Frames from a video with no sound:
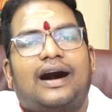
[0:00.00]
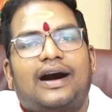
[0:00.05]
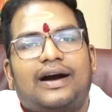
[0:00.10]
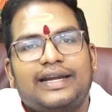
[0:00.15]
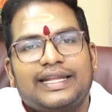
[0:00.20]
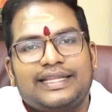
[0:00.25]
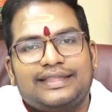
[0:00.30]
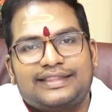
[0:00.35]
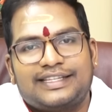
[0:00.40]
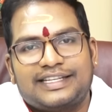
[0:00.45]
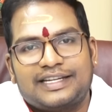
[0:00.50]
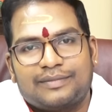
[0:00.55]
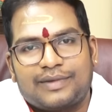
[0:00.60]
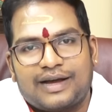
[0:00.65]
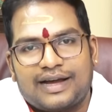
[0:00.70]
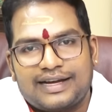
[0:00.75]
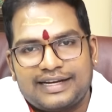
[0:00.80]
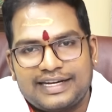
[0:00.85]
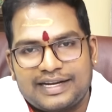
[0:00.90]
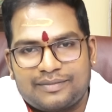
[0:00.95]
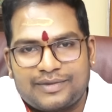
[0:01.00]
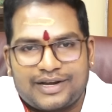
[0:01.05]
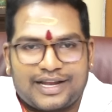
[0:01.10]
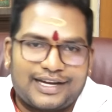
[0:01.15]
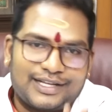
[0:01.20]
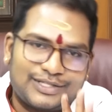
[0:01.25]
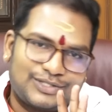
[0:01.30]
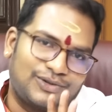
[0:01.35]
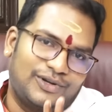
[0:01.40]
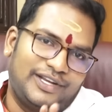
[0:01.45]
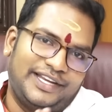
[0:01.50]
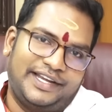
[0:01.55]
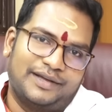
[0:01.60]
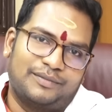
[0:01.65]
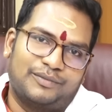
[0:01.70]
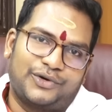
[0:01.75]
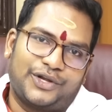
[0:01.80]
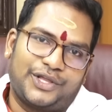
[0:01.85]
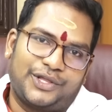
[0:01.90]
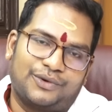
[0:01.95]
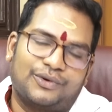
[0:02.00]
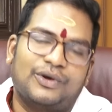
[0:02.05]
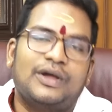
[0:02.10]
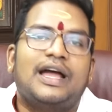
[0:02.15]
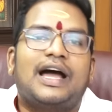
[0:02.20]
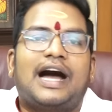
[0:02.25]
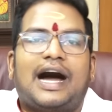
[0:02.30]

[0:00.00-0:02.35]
ஆணித்தனமாக நம்மளால் சொல்லிட முடியும்